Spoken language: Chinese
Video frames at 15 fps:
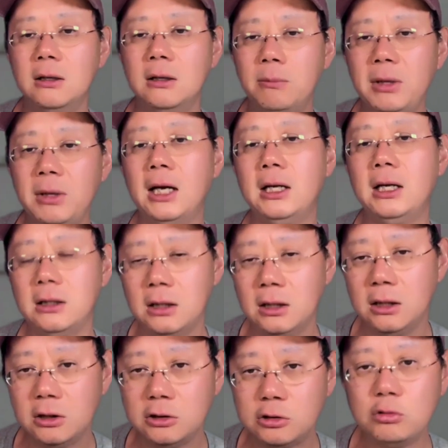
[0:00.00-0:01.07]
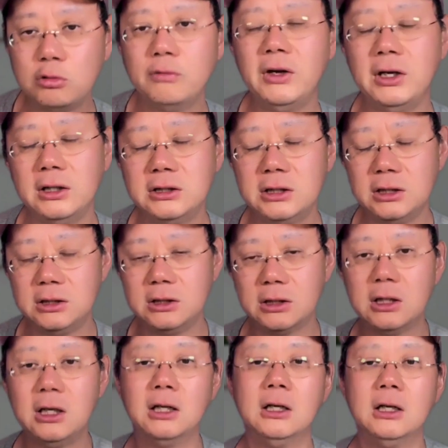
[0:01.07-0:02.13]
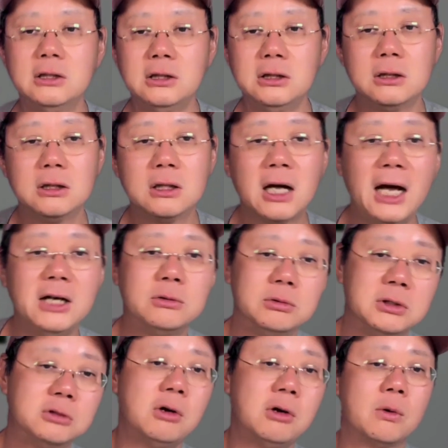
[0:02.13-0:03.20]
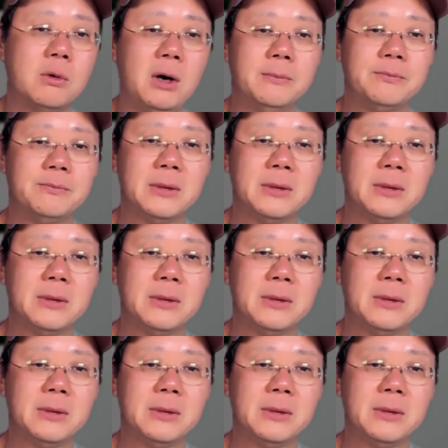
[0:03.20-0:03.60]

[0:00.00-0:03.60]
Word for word: 面临处分，甚至可能是开除的状况。